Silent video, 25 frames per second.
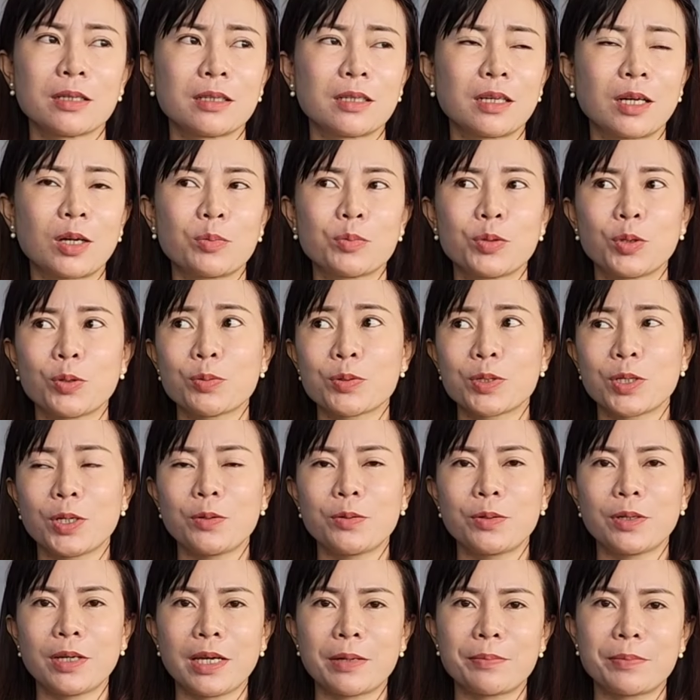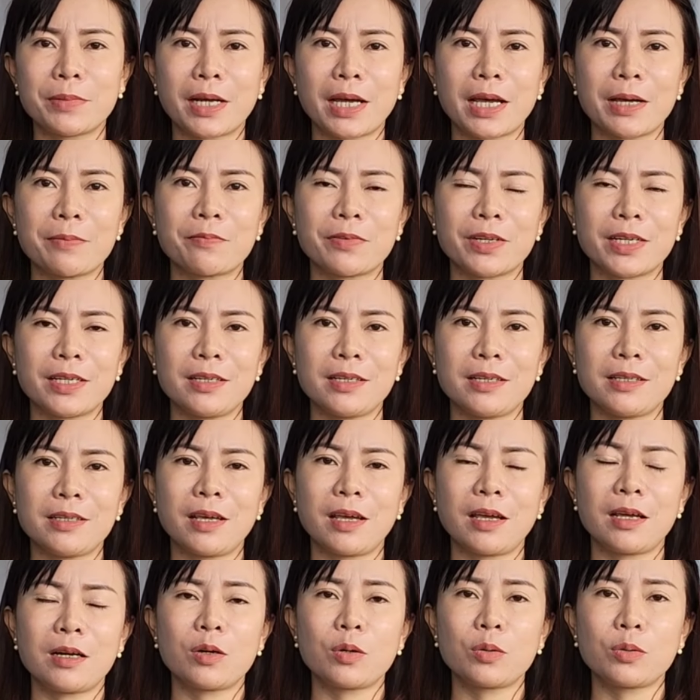không chút xíu nữa em ra em phải đi
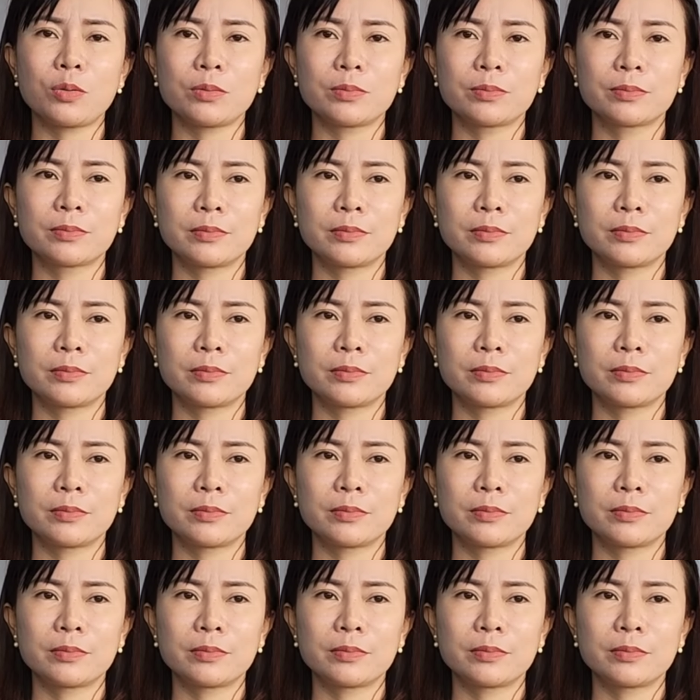về luôn